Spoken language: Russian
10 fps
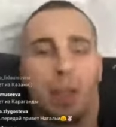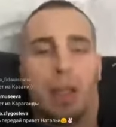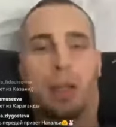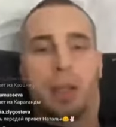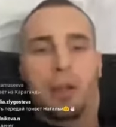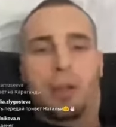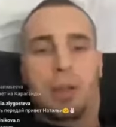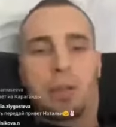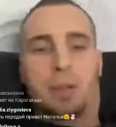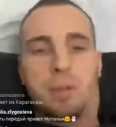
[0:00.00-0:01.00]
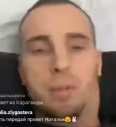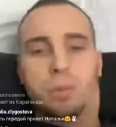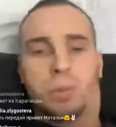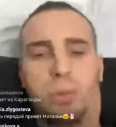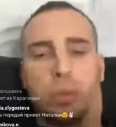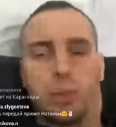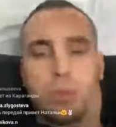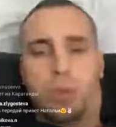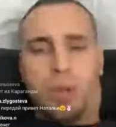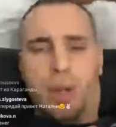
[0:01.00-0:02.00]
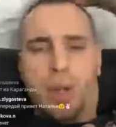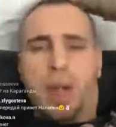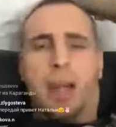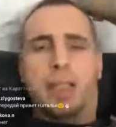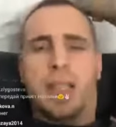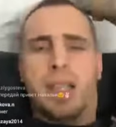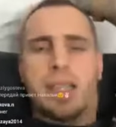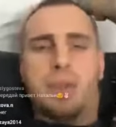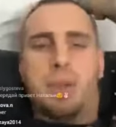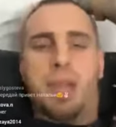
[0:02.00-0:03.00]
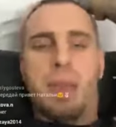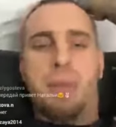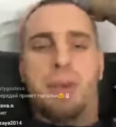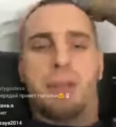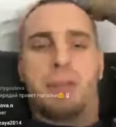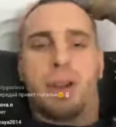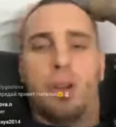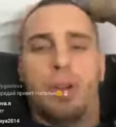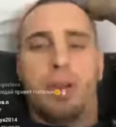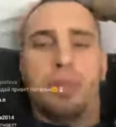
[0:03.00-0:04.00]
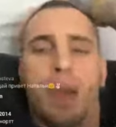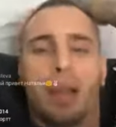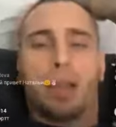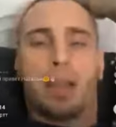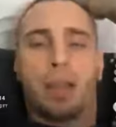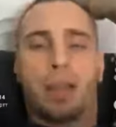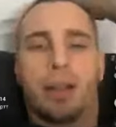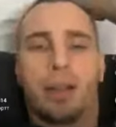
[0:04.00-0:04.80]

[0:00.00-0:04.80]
Так. Э, Одессе передай привет, вы клевые ребята.